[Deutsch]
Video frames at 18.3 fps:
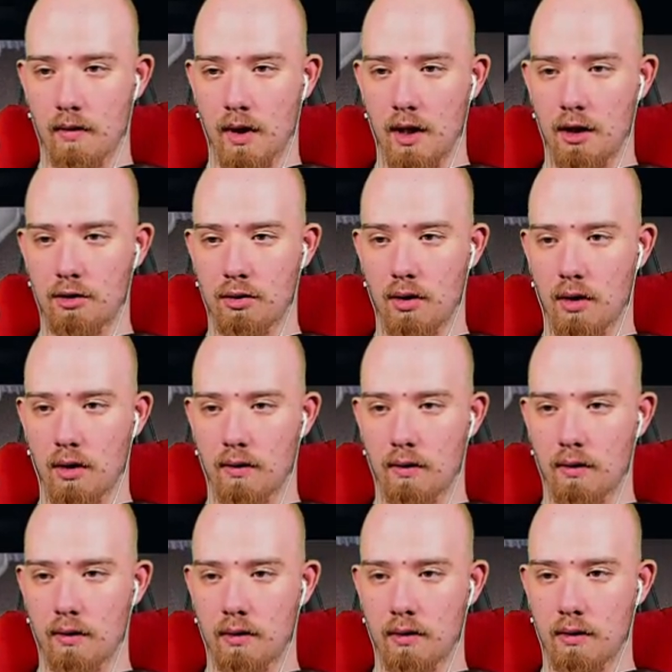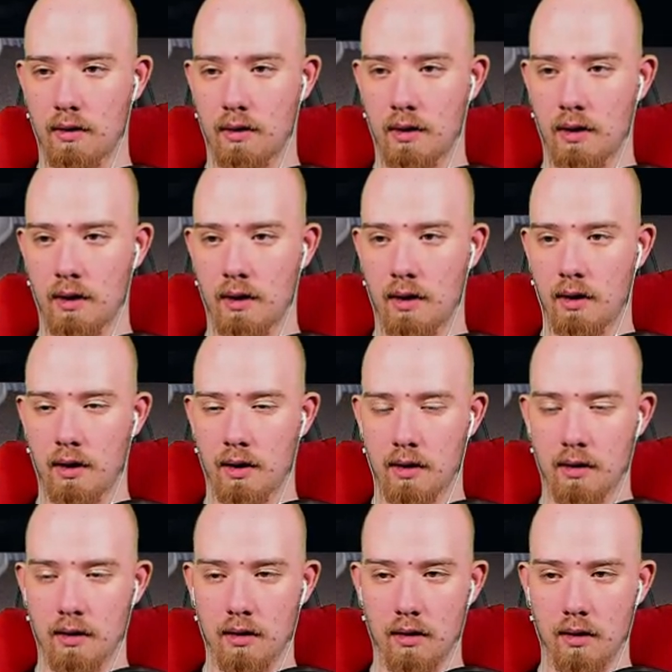Gehst du auf?
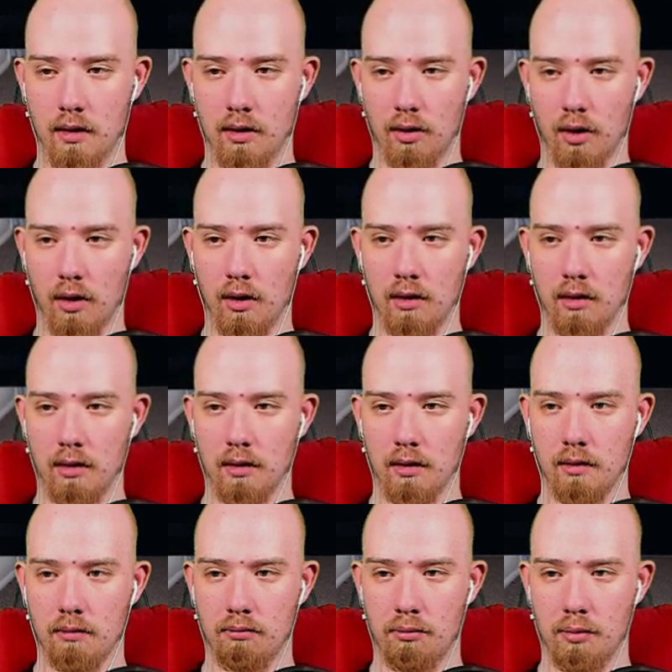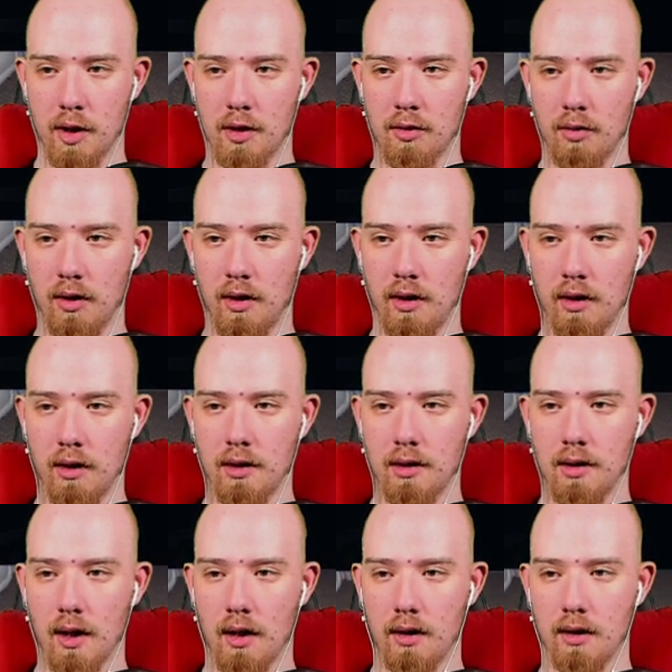Knochen? Bist du
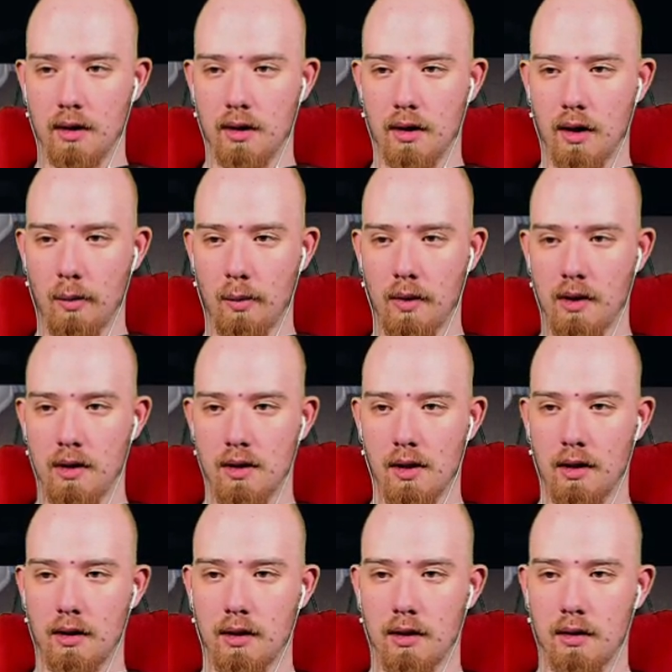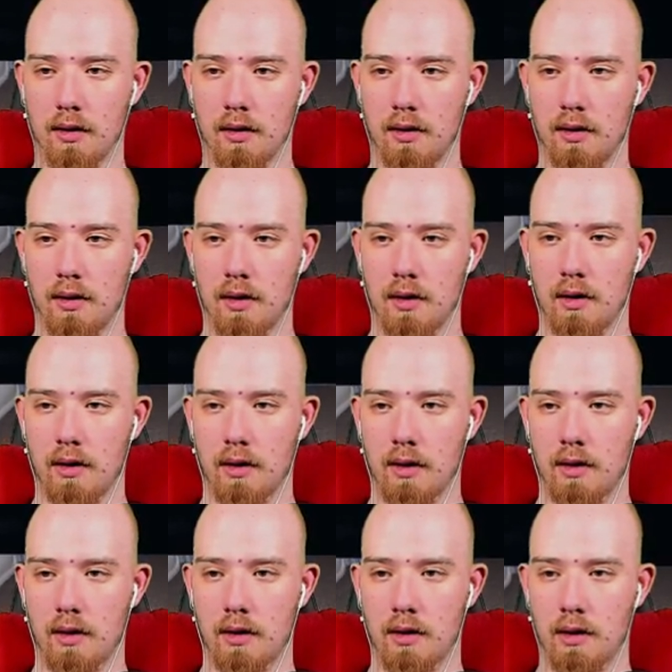hier? Zeig, ich gebe mir ein Zeichen.
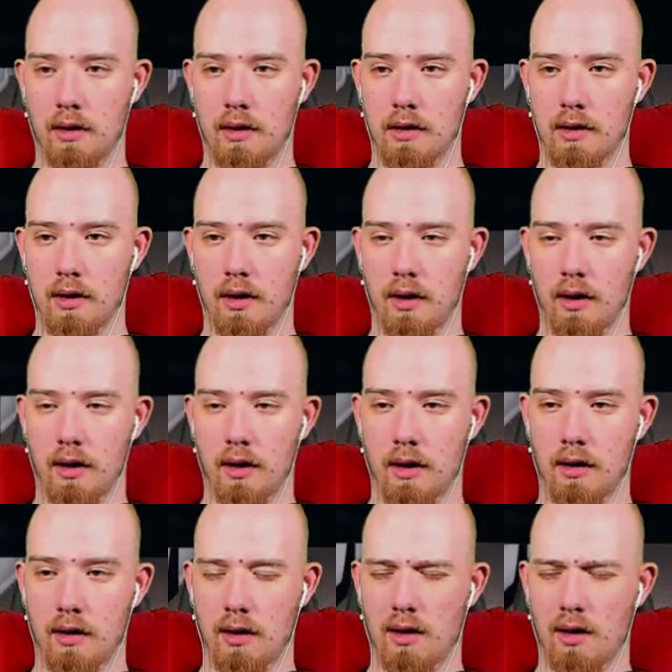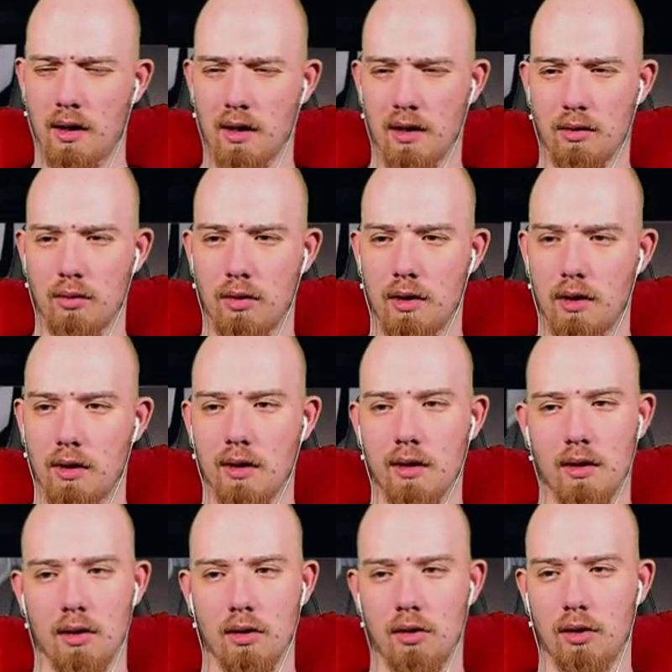Sind dir Kinder? Hast du Kinder?
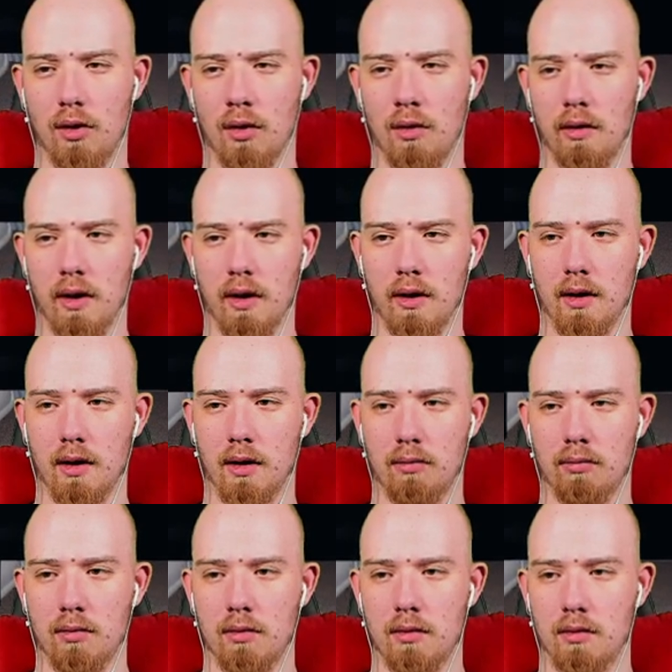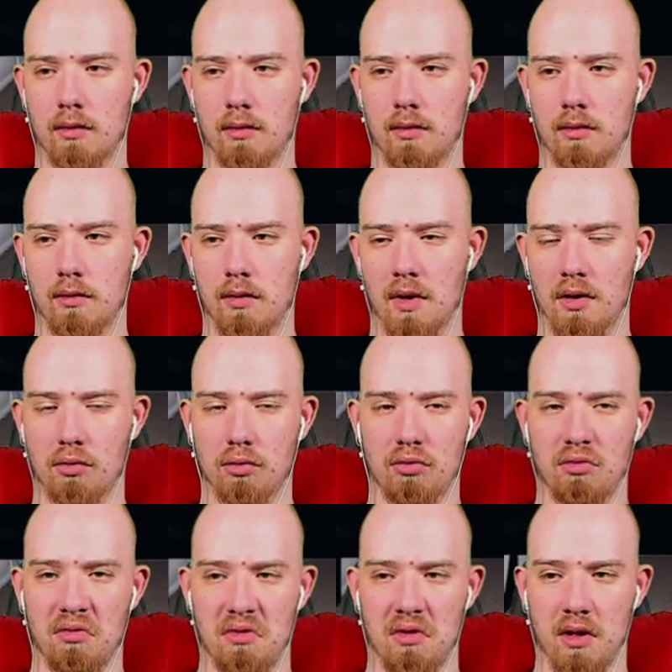Können Knochen Kinder haben? Also,
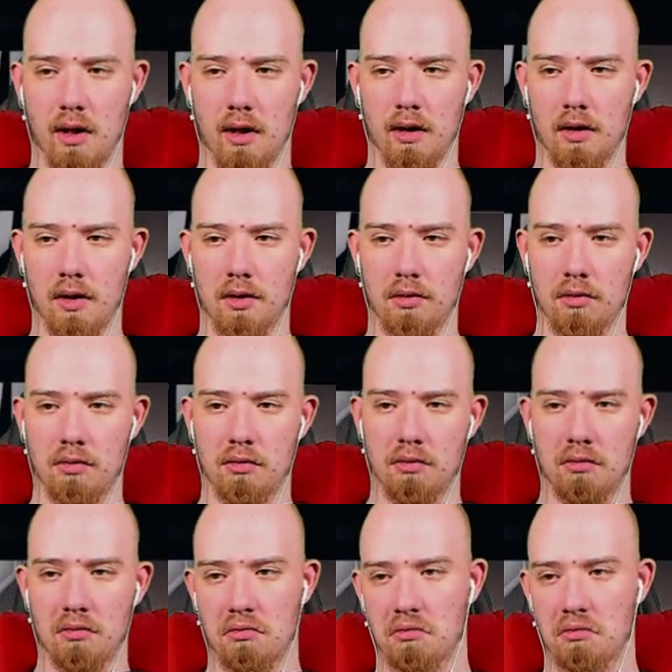ja, also.